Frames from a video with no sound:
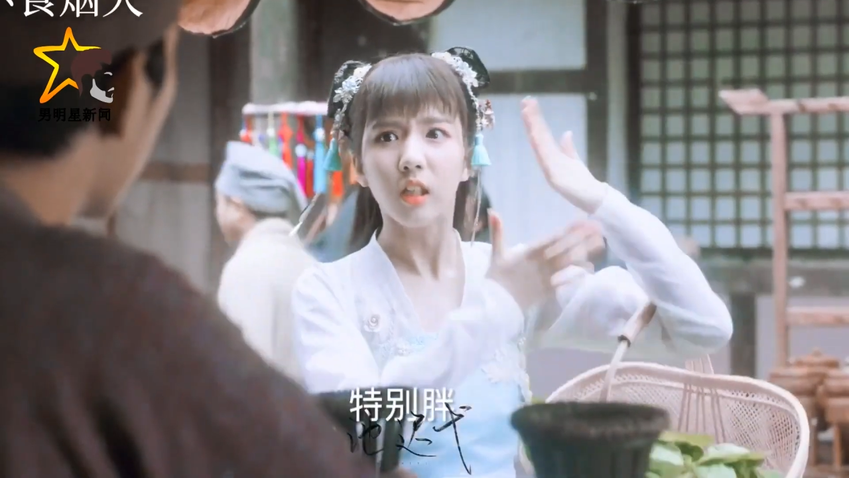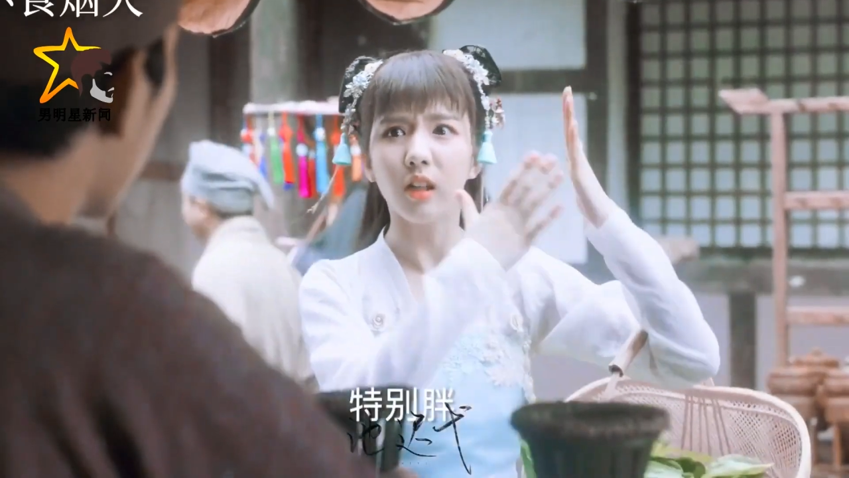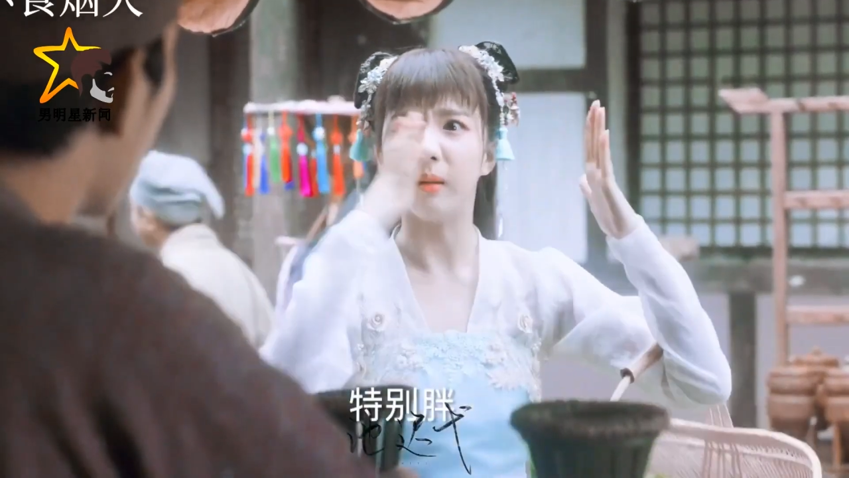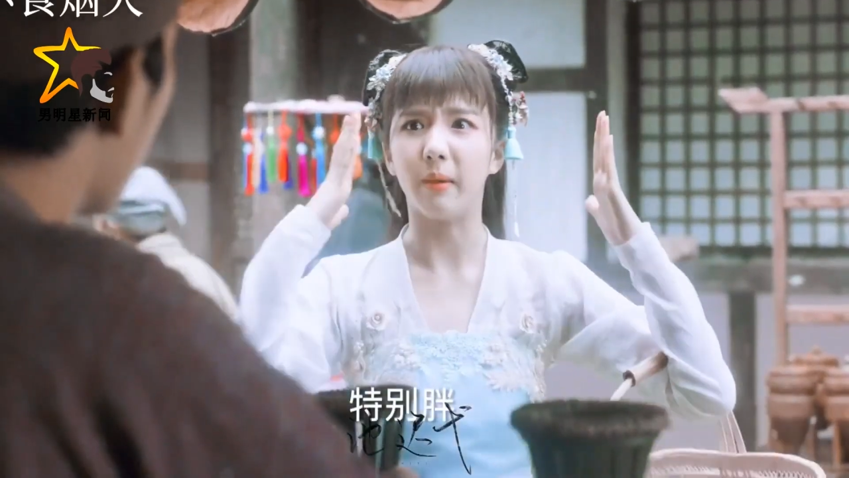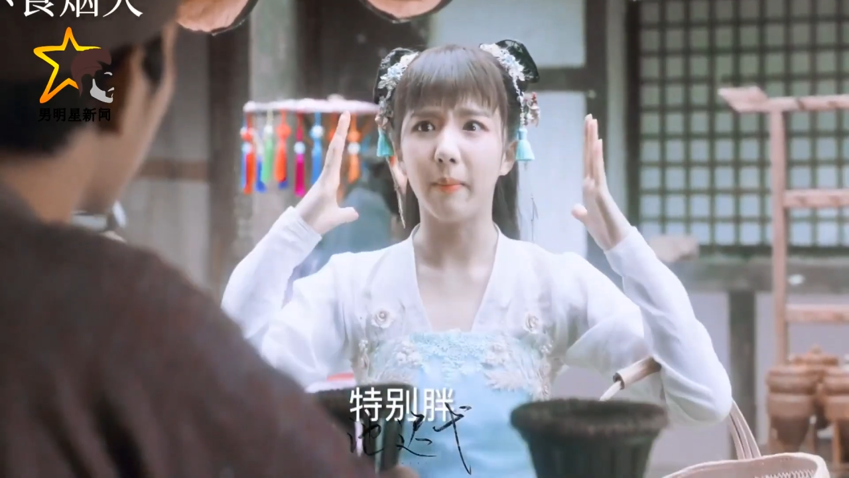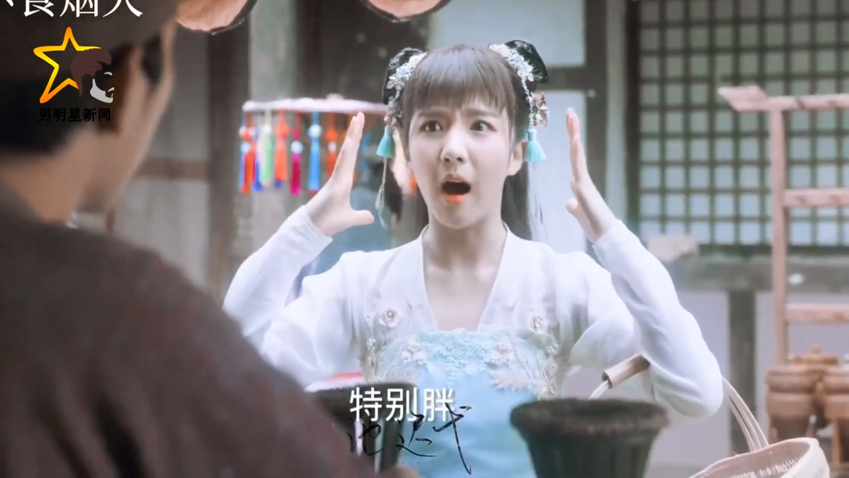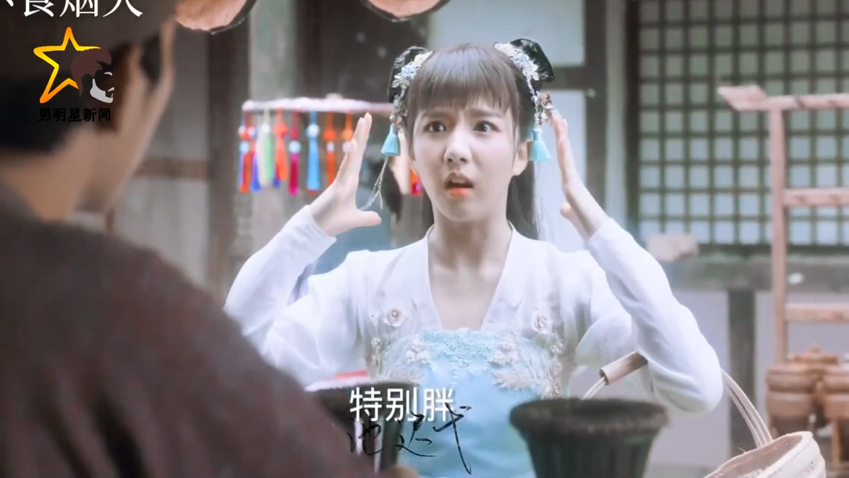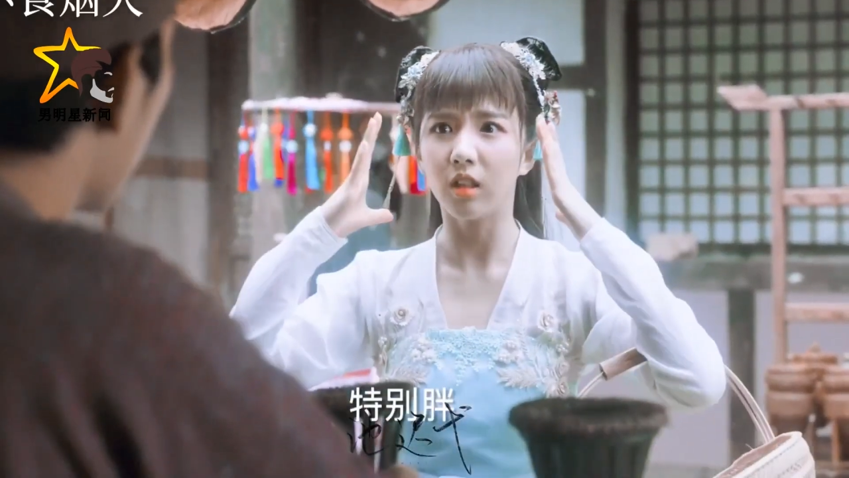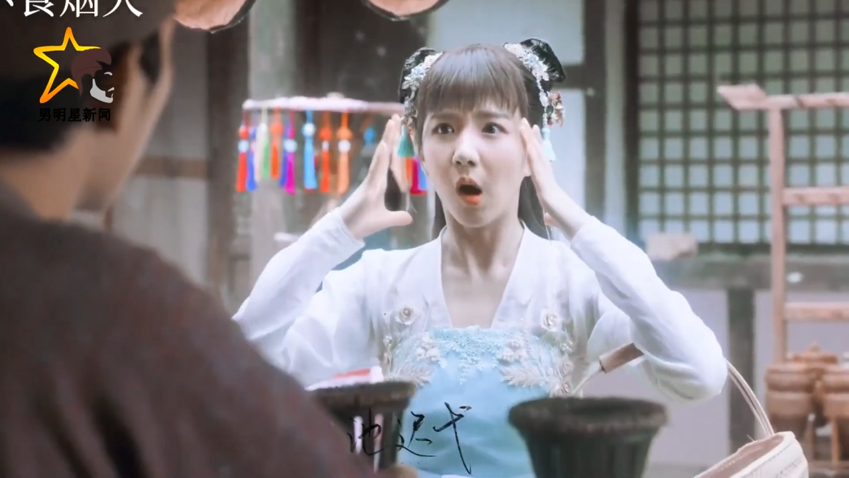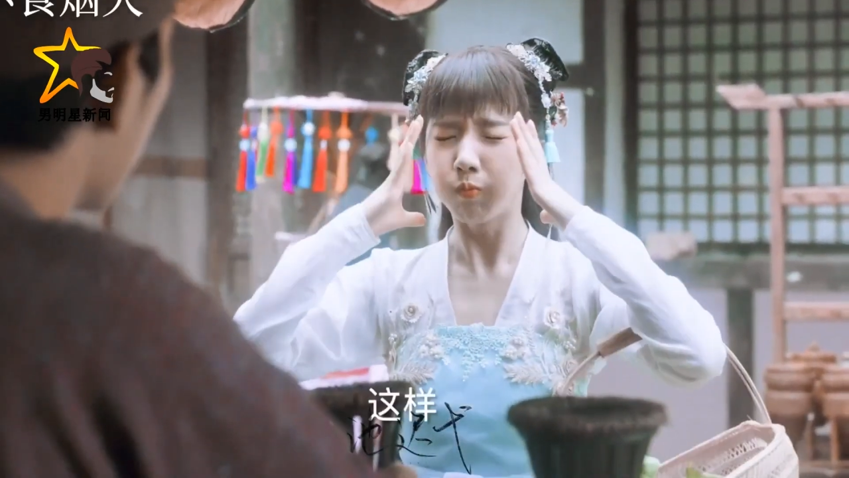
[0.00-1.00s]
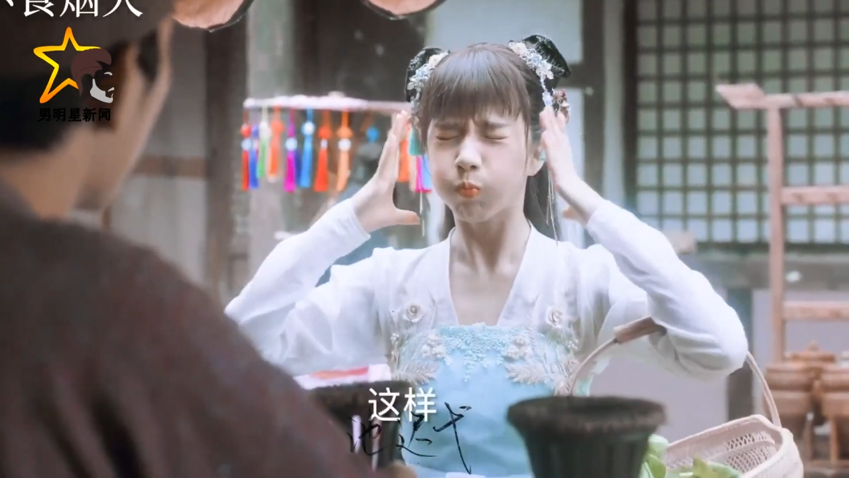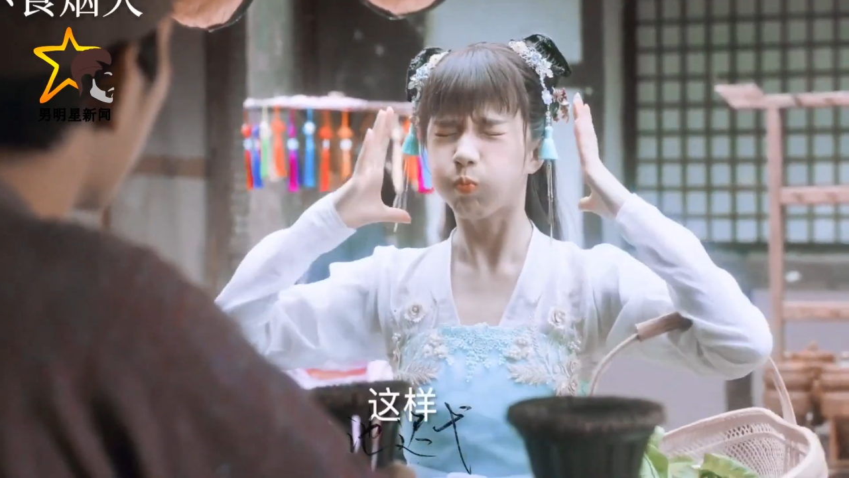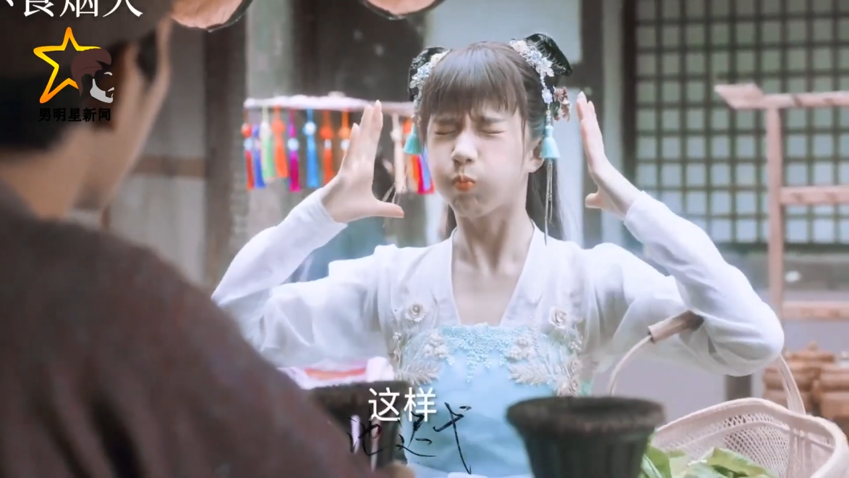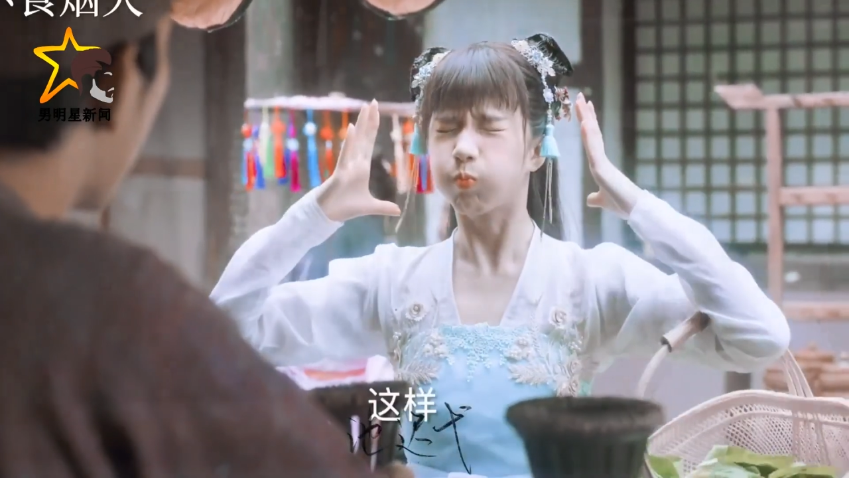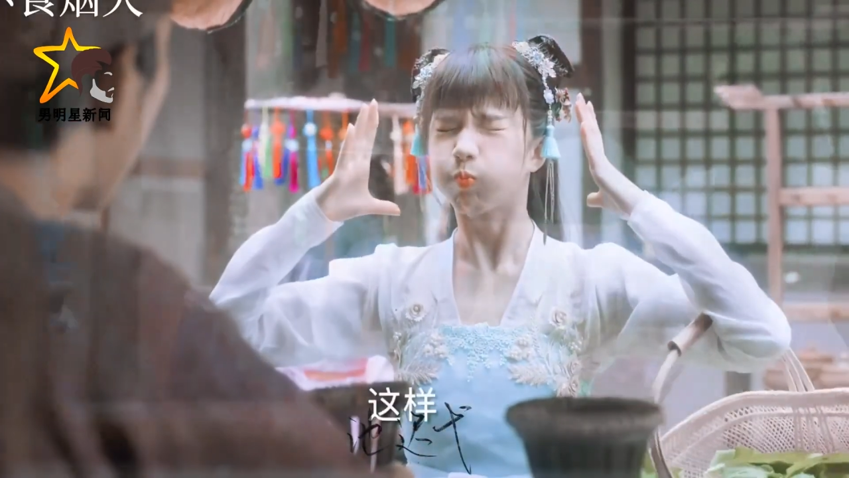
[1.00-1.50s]
方面，《玉骨
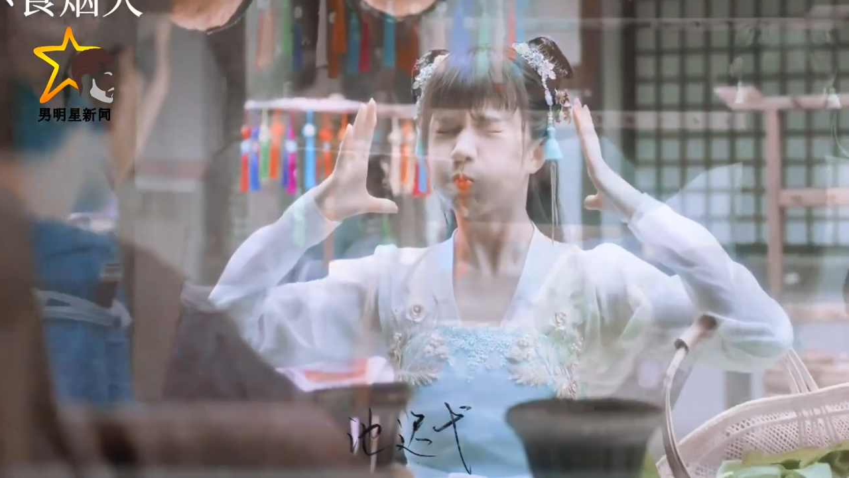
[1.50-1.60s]
遥》不